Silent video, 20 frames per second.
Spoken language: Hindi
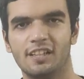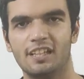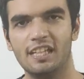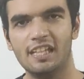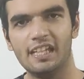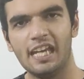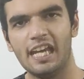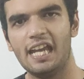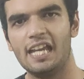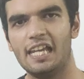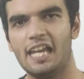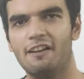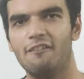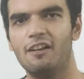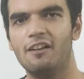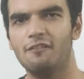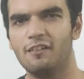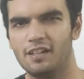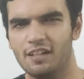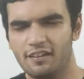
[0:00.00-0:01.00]
ठीक है
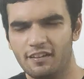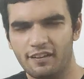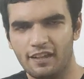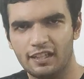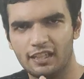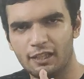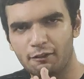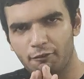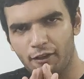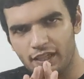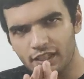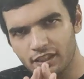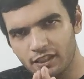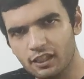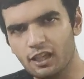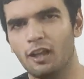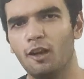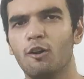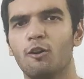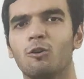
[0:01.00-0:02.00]
लेवल वन सर्टिफाइड
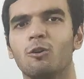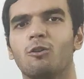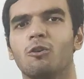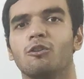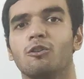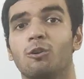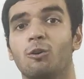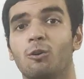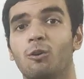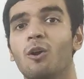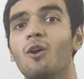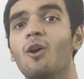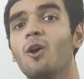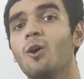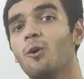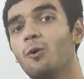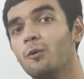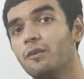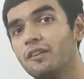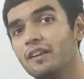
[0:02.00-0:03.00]
कर लो खुद को
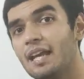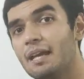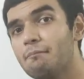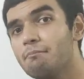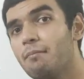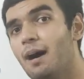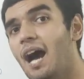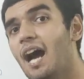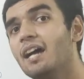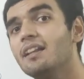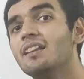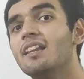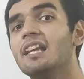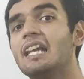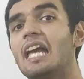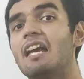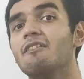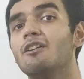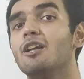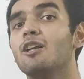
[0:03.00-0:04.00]
उसके बाद
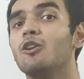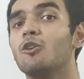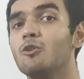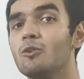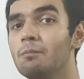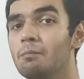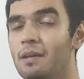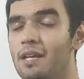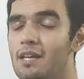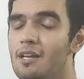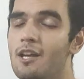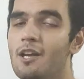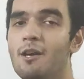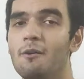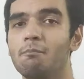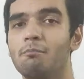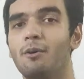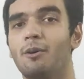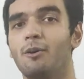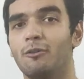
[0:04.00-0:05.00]
लेवल टू पे
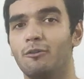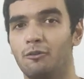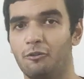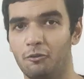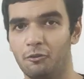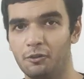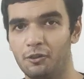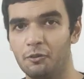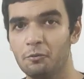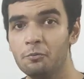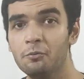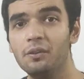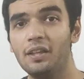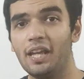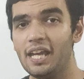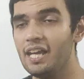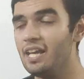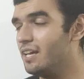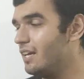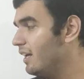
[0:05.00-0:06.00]
पहुँचो क्योंकि